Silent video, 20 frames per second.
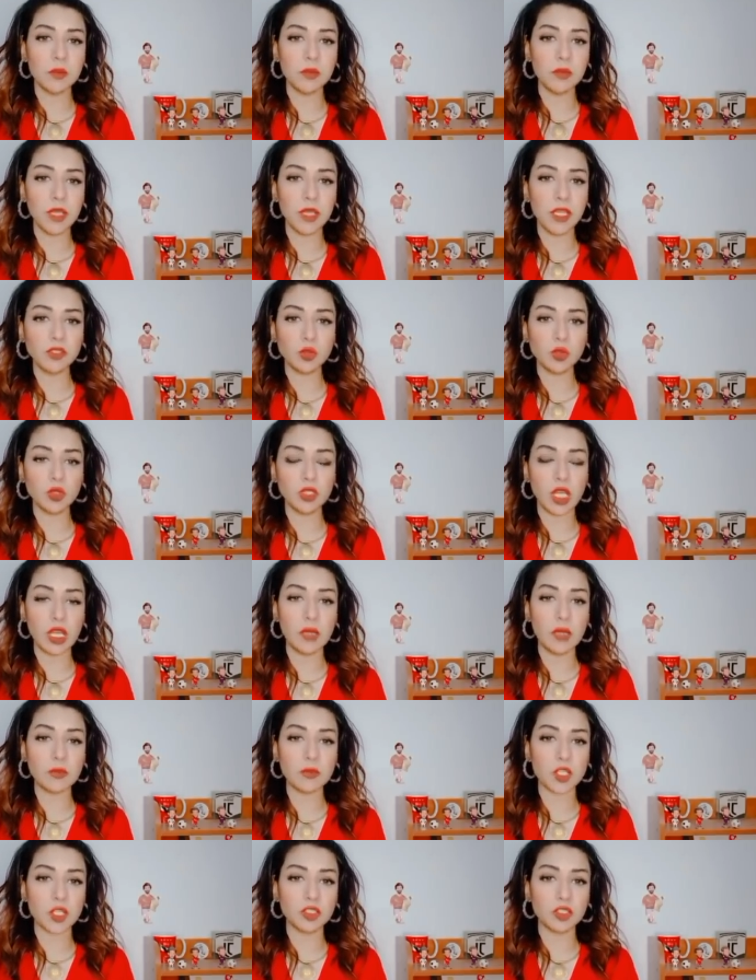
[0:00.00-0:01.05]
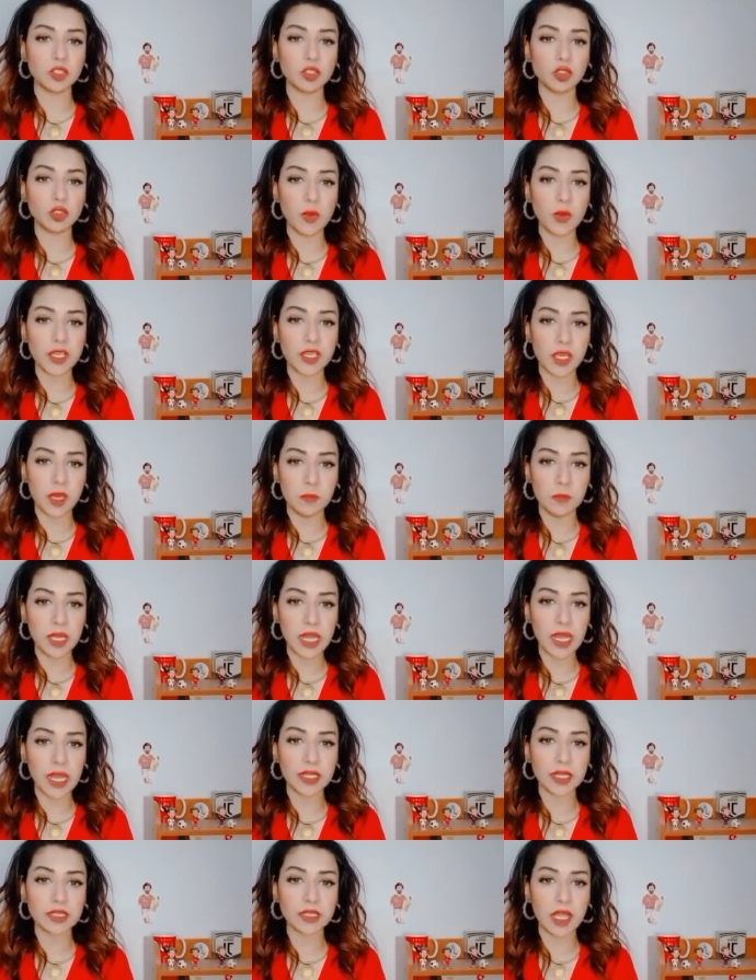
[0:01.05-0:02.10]
من بيته يلا بشنطه هدومك يا عم
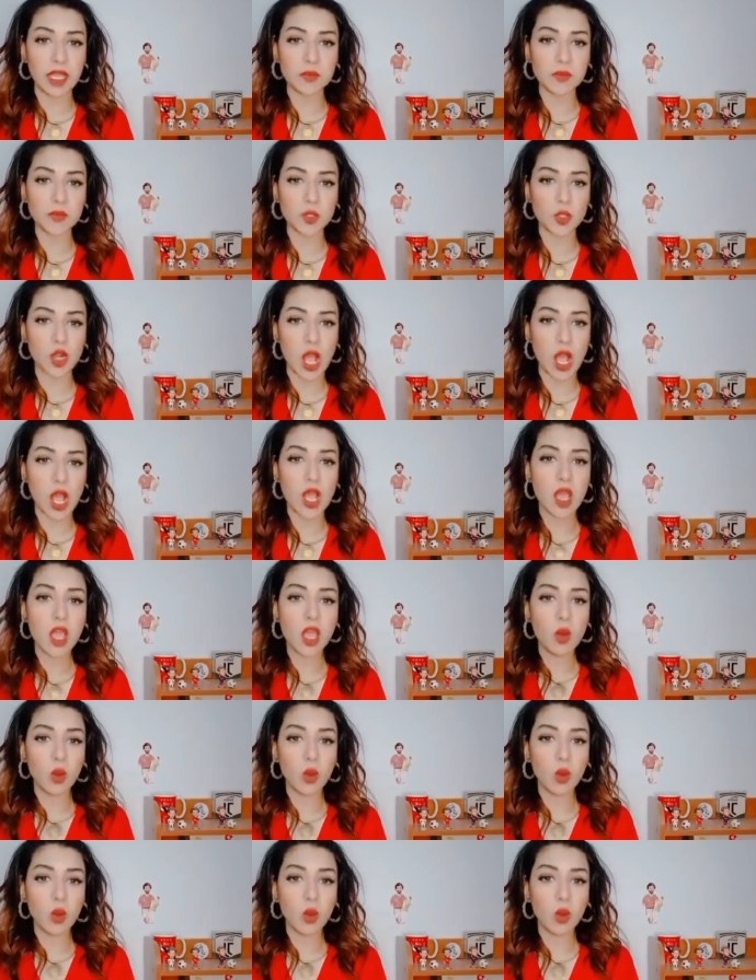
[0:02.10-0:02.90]
الحاج تعالى بسرعه